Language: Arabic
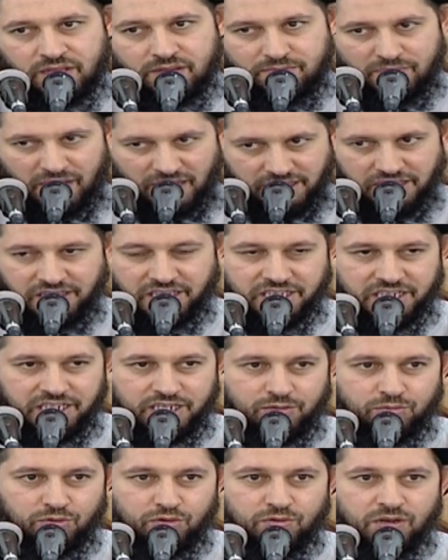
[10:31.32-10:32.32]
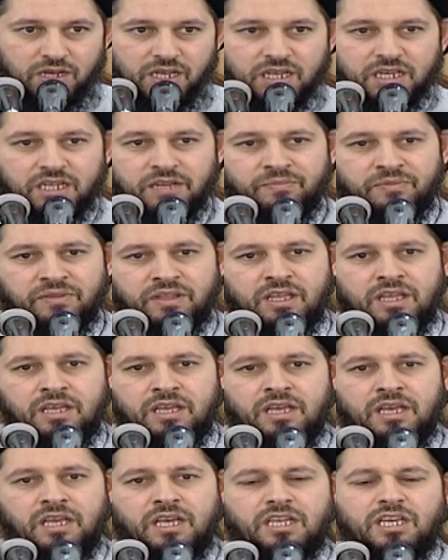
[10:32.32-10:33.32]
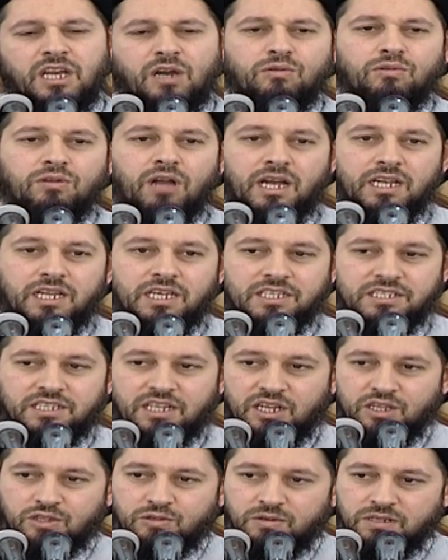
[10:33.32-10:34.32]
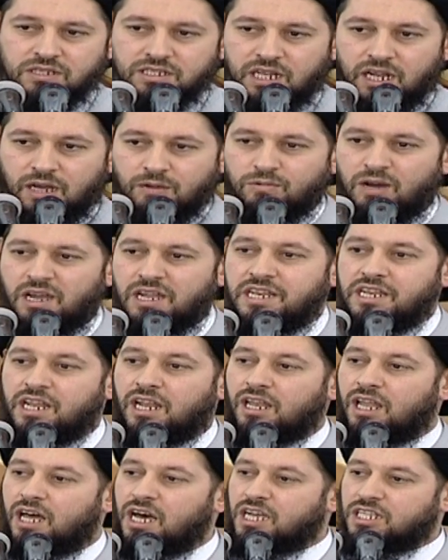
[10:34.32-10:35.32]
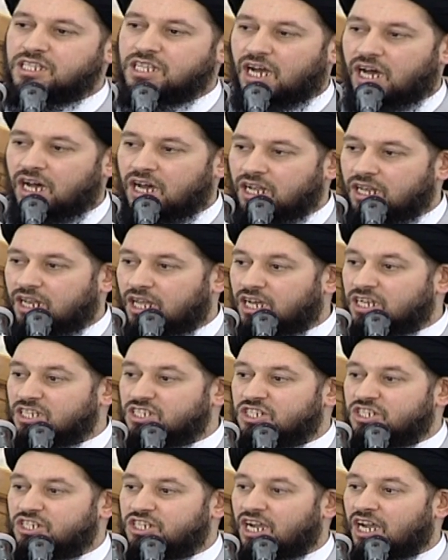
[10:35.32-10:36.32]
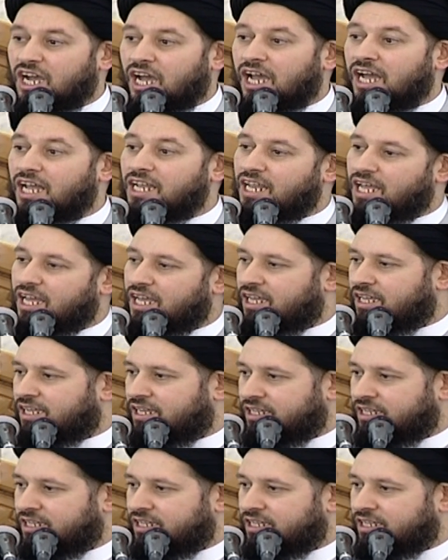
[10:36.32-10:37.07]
بعد ذكر النبوة يقول عليه الصلاة والسلام وإن الله تعالى جعل